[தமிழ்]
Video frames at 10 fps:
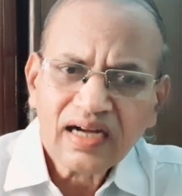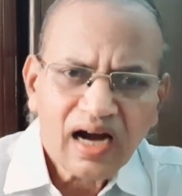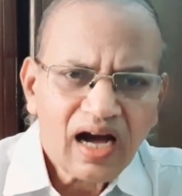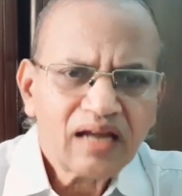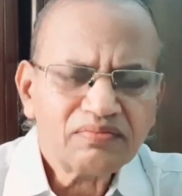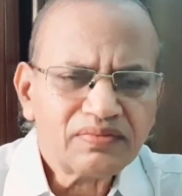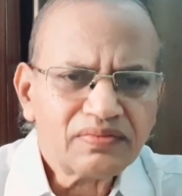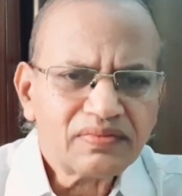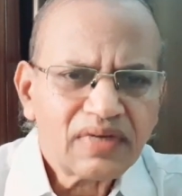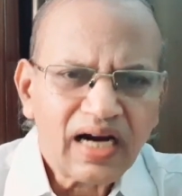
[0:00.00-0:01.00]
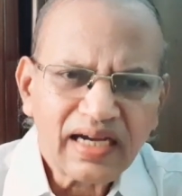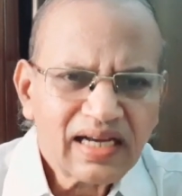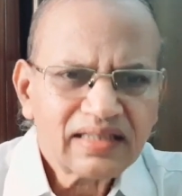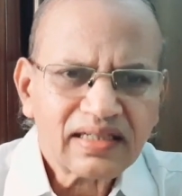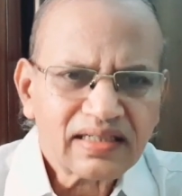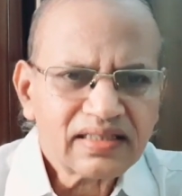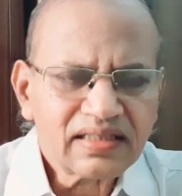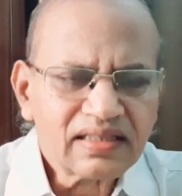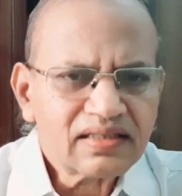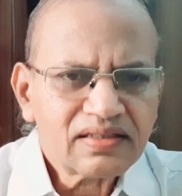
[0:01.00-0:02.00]
காலம் ஆங்கிலத்திற்கு
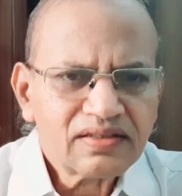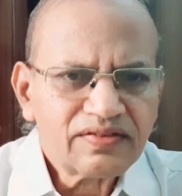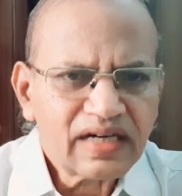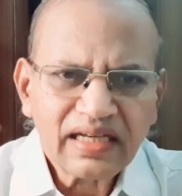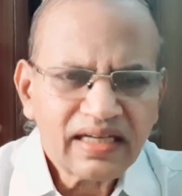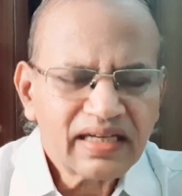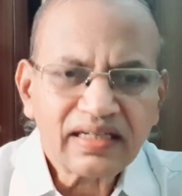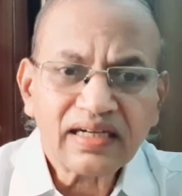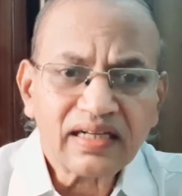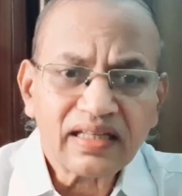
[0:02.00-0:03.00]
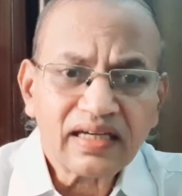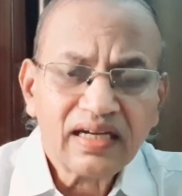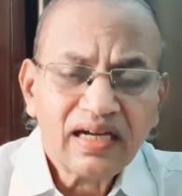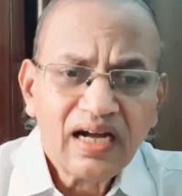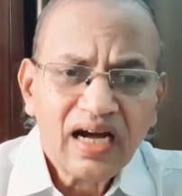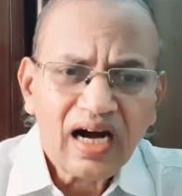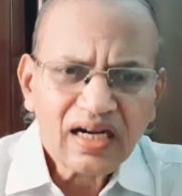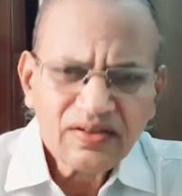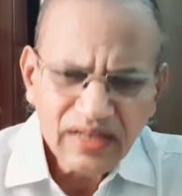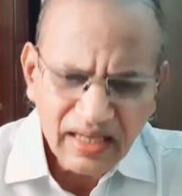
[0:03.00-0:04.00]
வழங்கி இருக்கின்றது
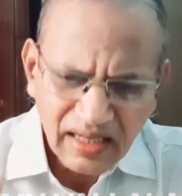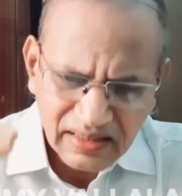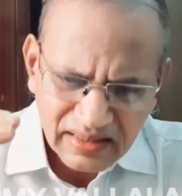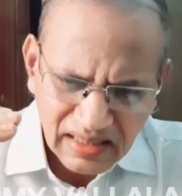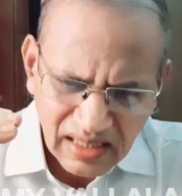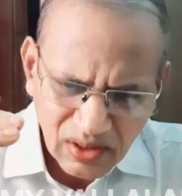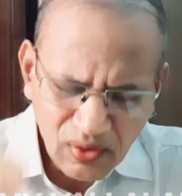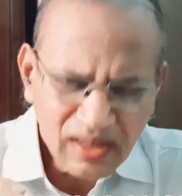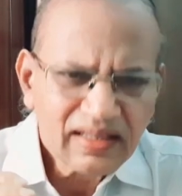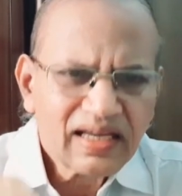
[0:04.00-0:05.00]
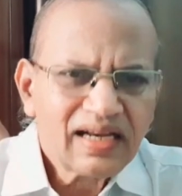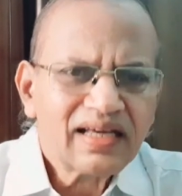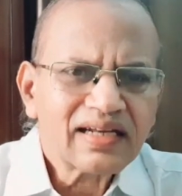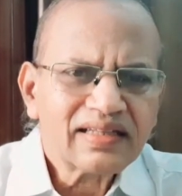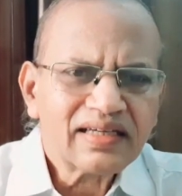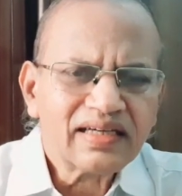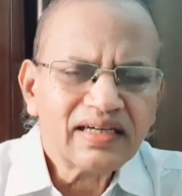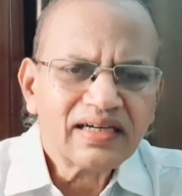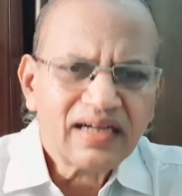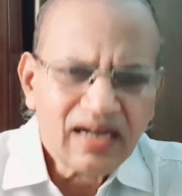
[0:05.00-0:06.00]
ஆகவே சின்ன குழந்தையிலிருந்து
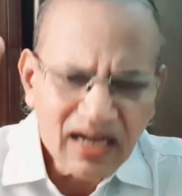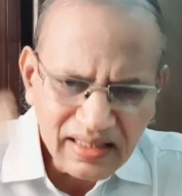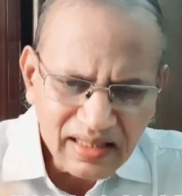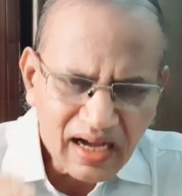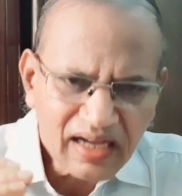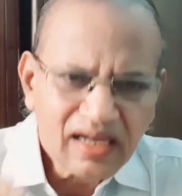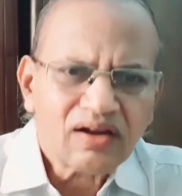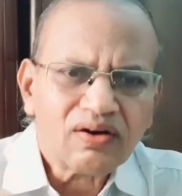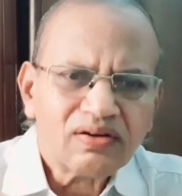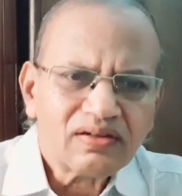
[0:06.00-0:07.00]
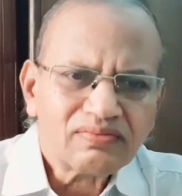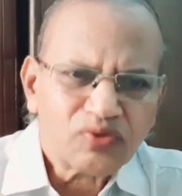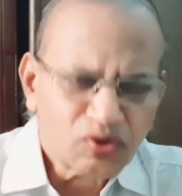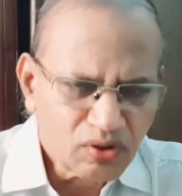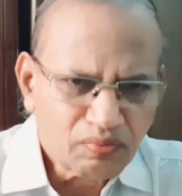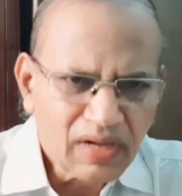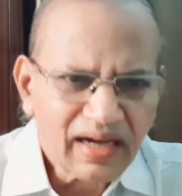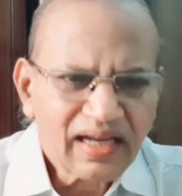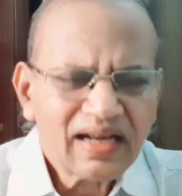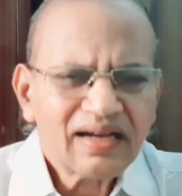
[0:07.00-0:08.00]
அந்த ஆங்கிலம் ஒரு
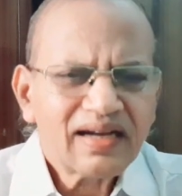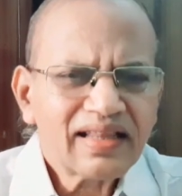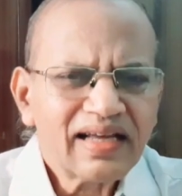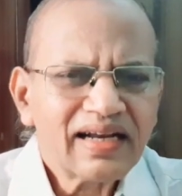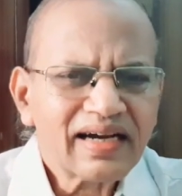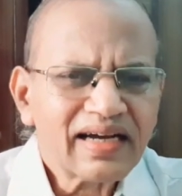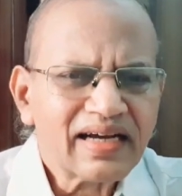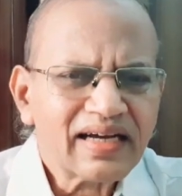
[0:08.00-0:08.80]
ஆங்கிலன்றது என்னங்க